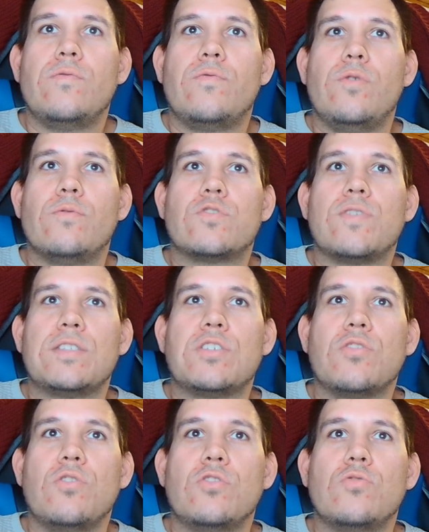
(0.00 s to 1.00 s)

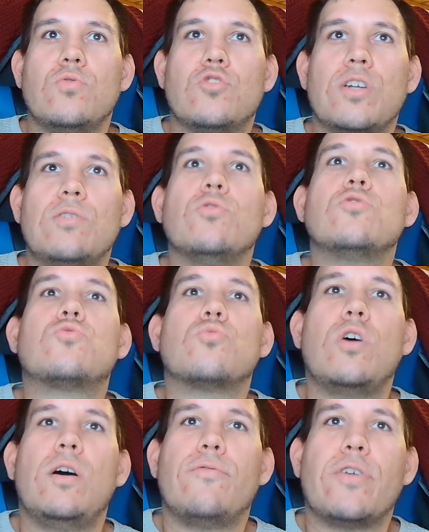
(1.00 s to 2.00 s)
25 Euro Gutschein und
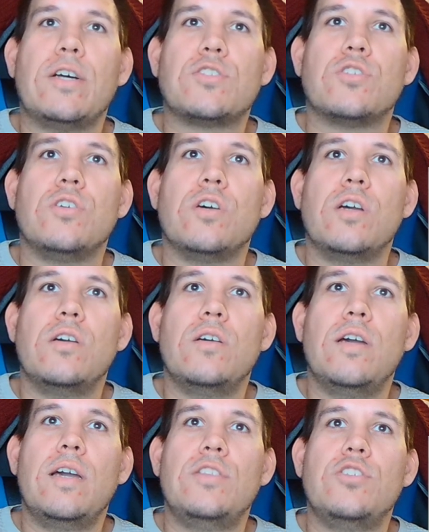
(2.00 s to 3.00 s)
sogar ein Fernseher.
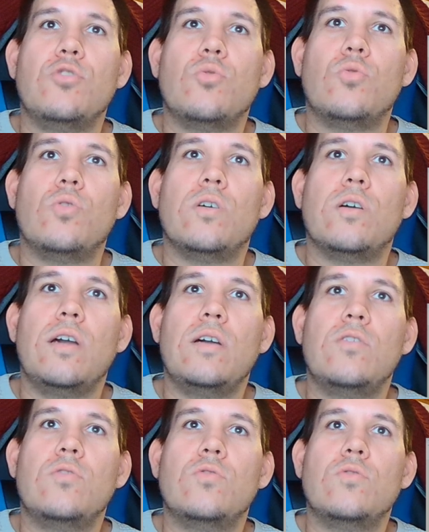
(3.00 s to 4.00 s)
NIO
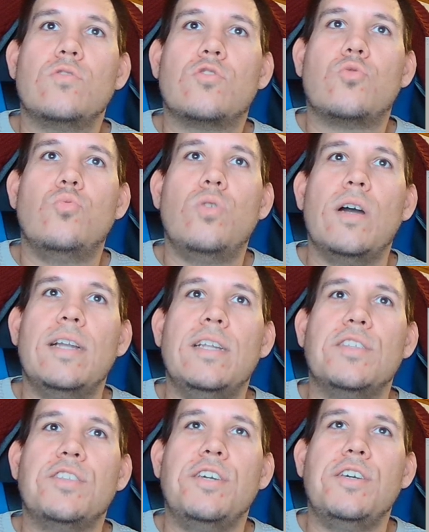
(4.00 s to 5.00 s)

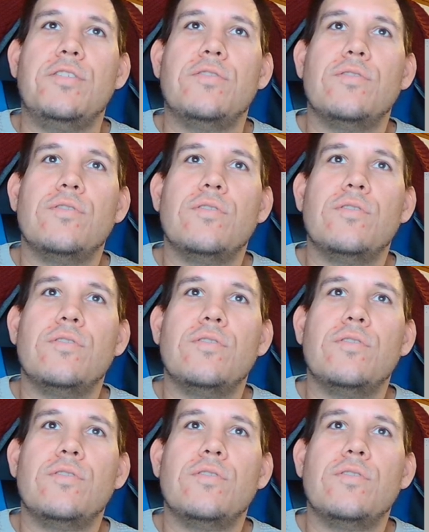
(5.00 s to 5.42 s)
QLED.